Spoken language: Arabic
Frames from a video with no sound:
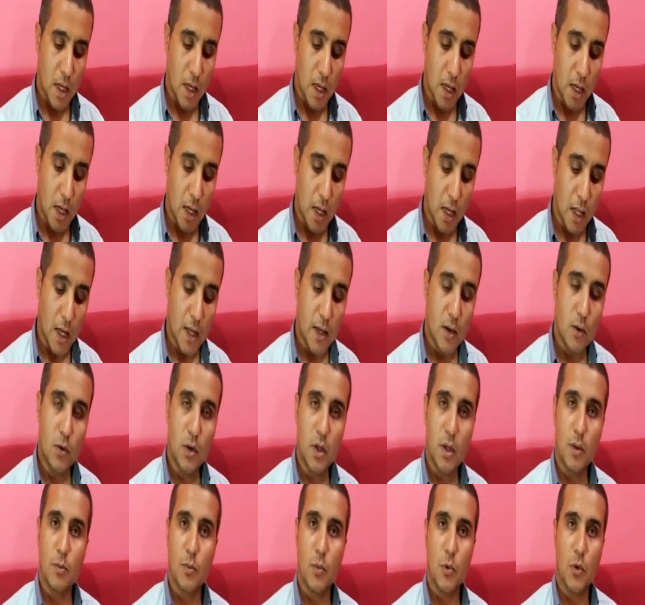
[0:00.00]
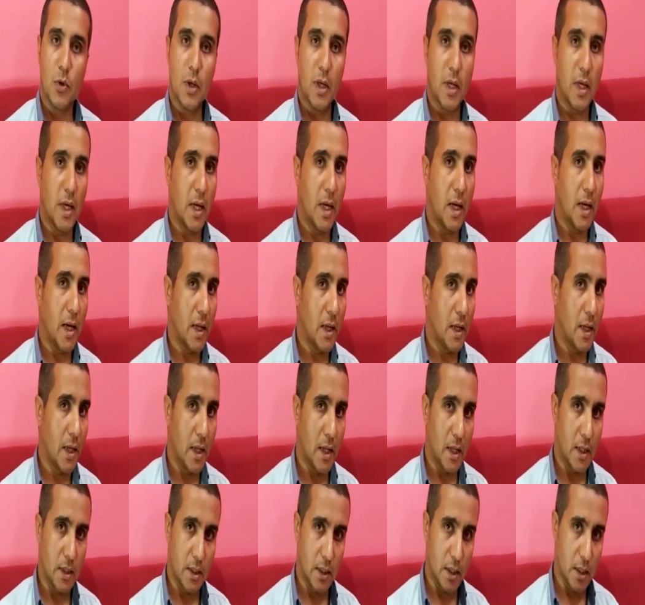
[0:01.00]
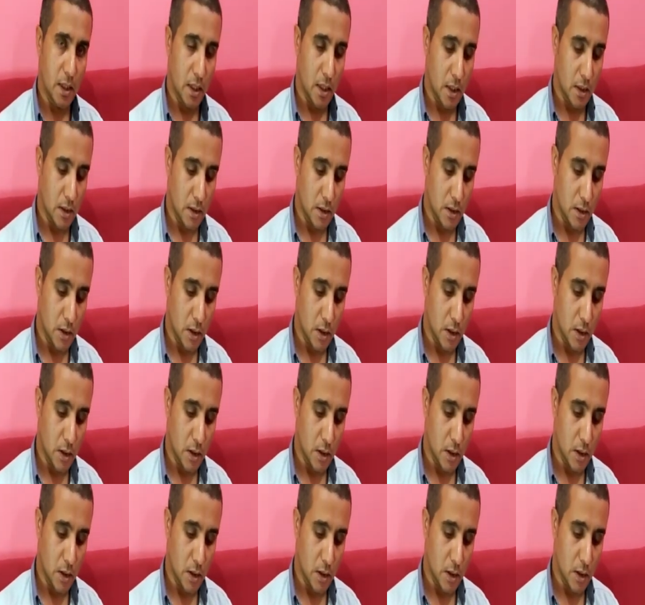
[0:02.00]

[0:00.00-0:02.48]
لا يحب النعال التي قد